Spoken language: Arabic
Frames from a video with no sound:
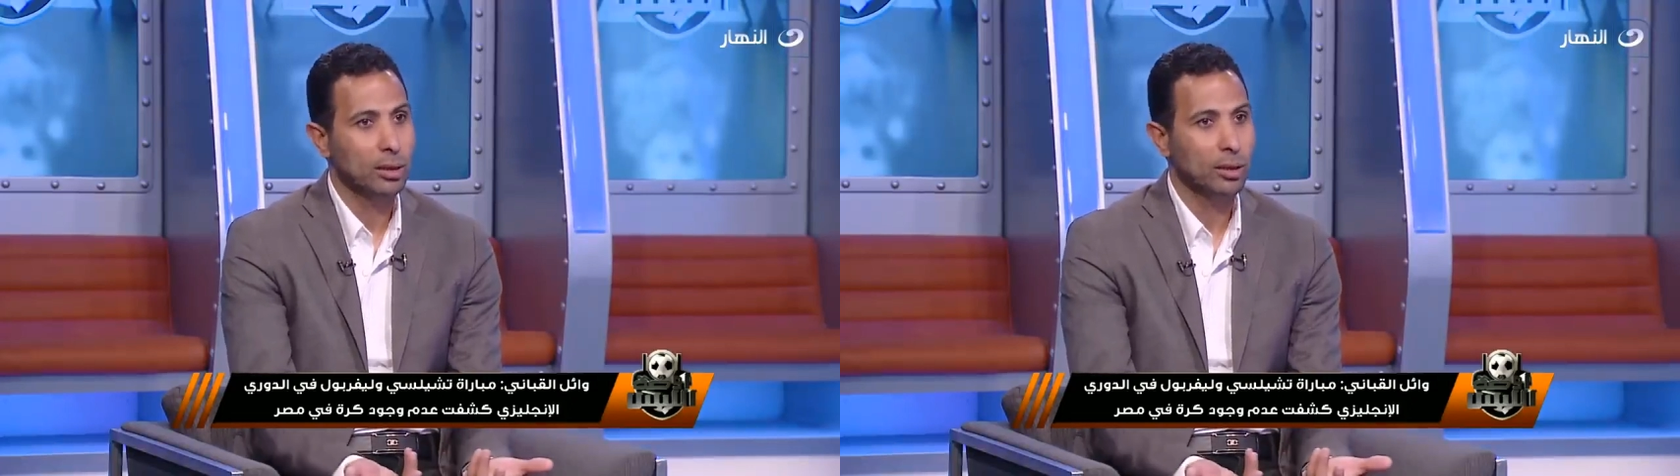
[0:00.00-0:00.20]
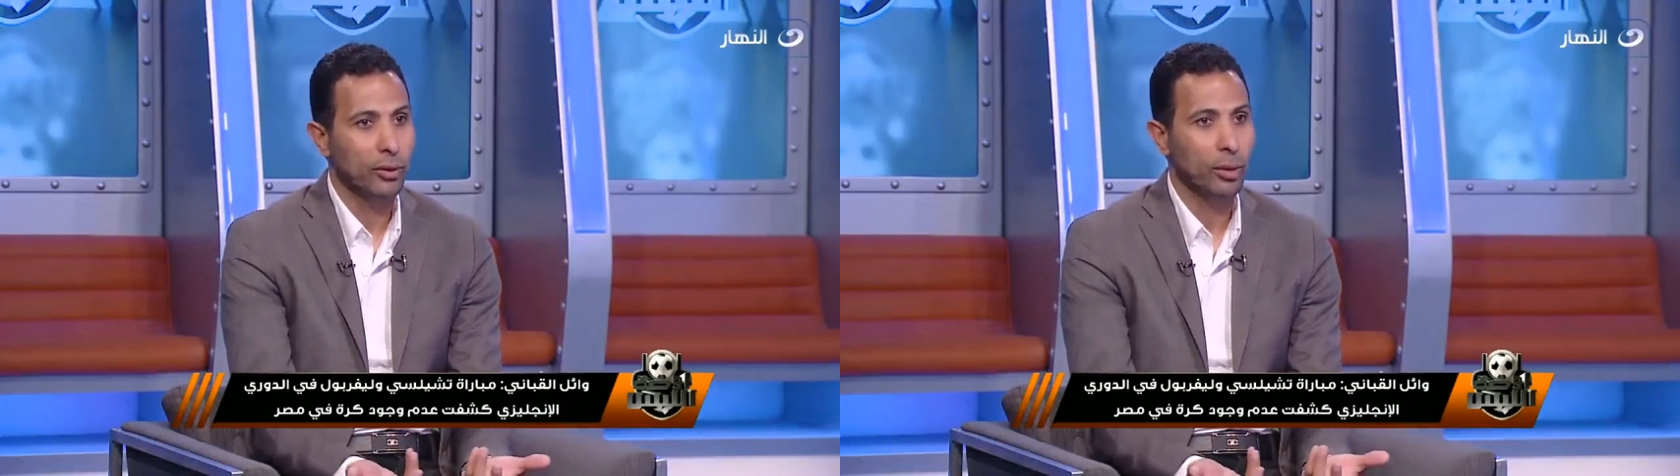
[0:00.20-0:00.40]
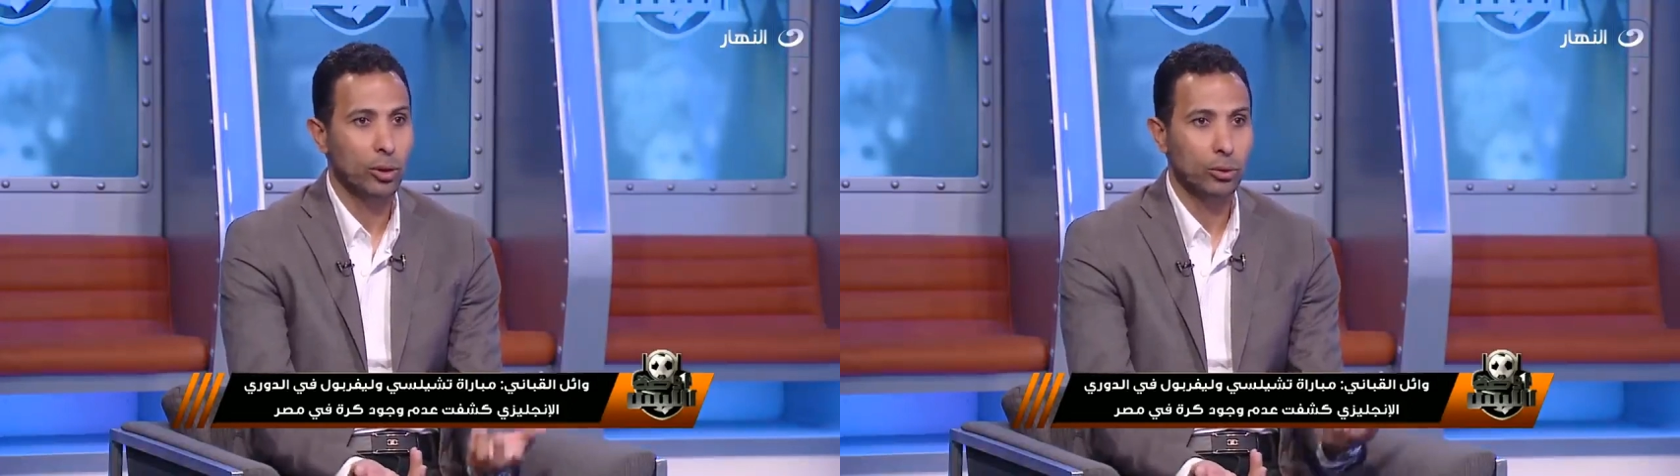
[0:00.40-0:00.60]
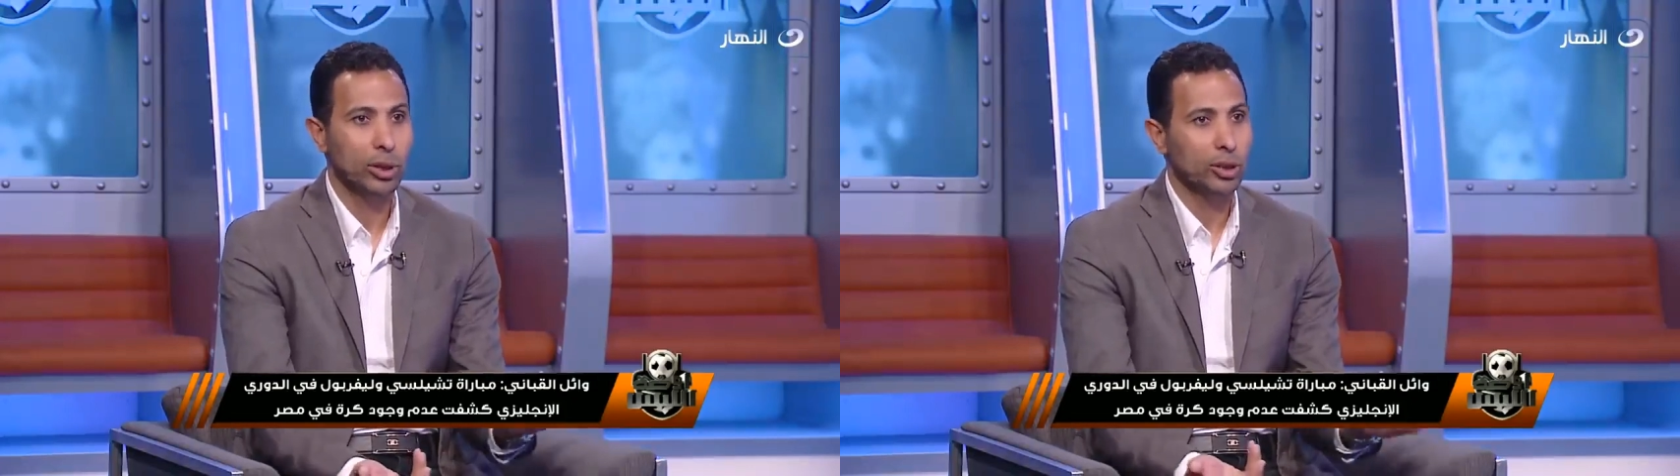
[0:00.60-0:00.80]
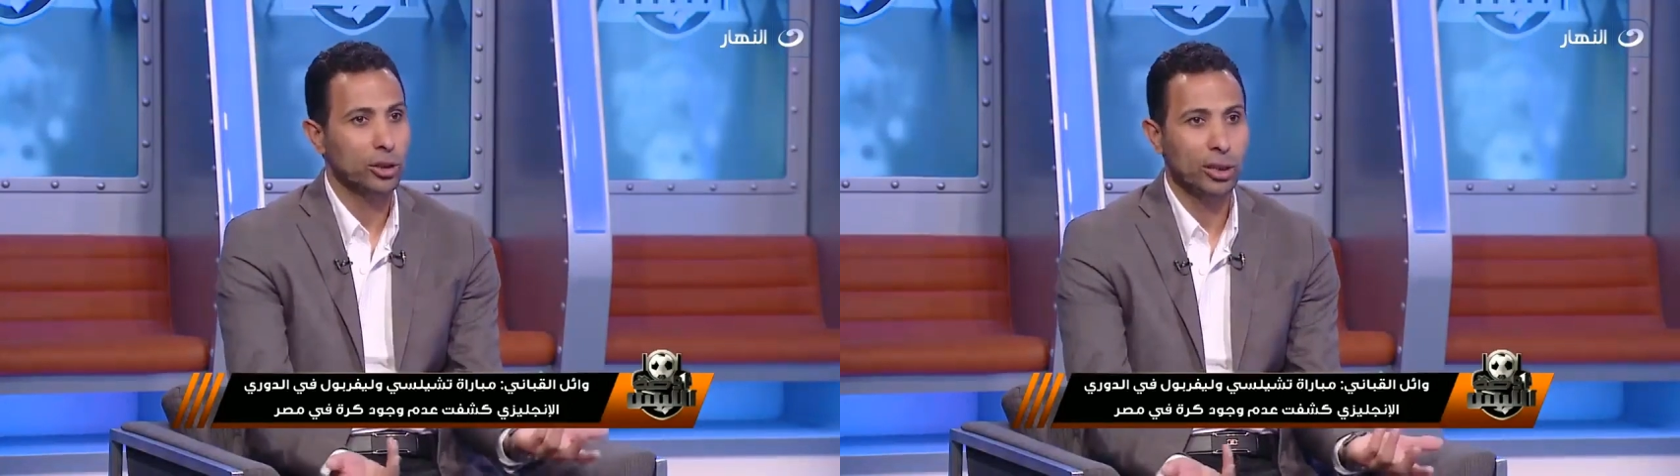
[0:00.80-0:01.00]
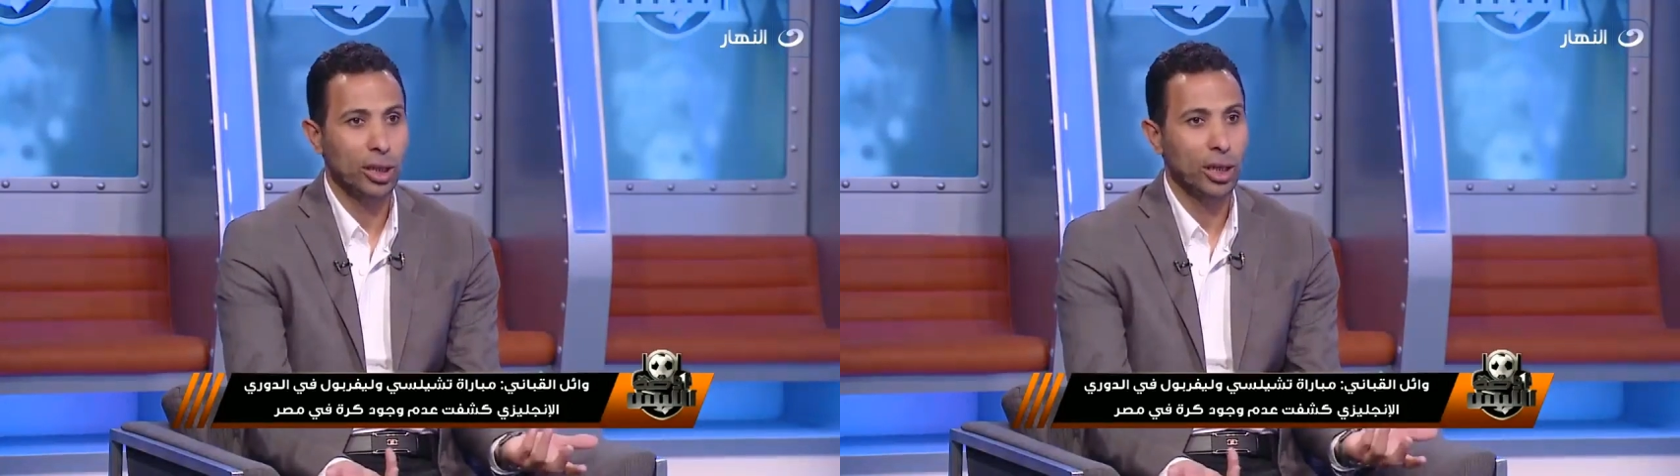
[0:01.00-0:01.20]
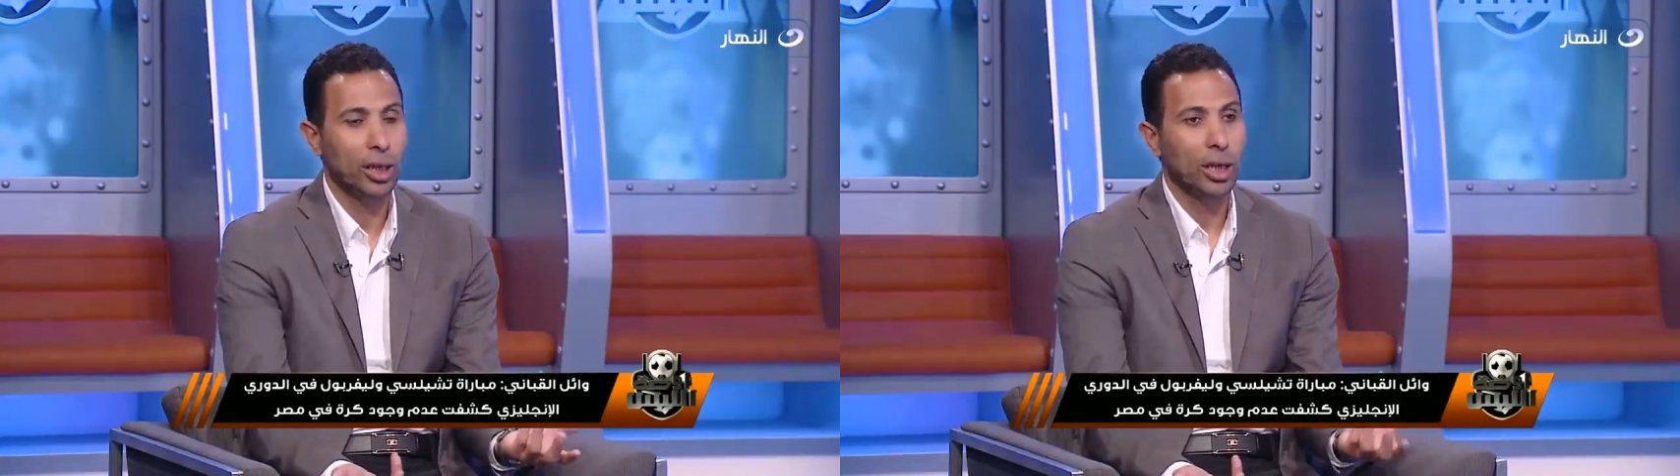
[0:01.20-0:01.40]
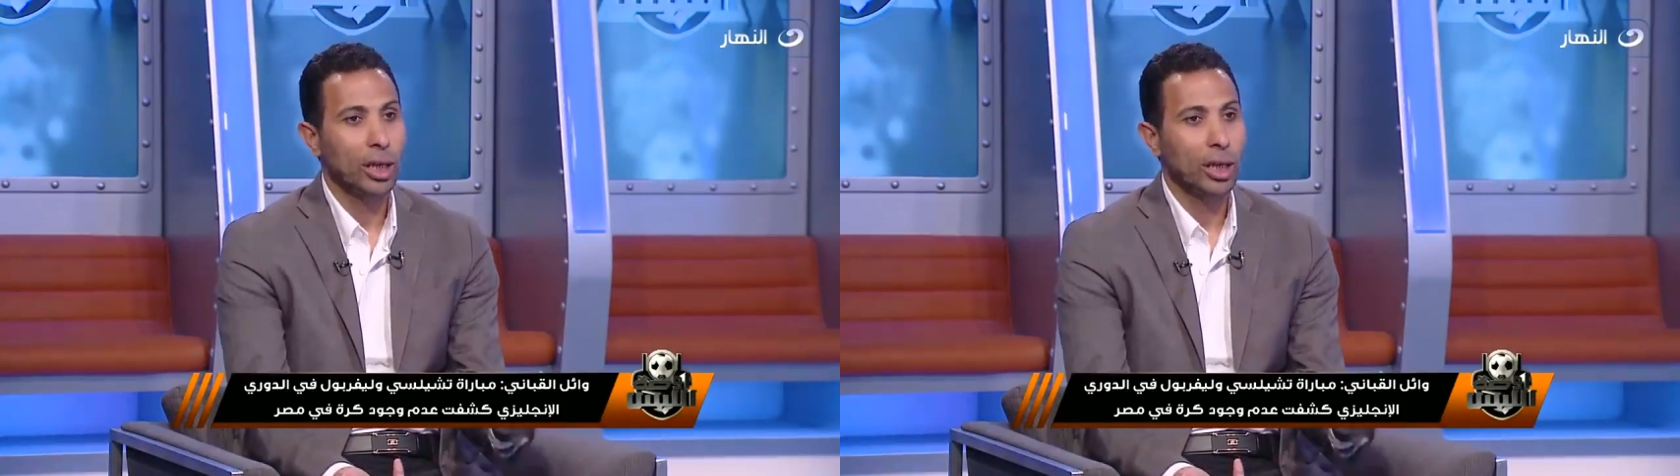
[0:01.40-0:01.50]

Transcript: ان الفار موجود عشان تقل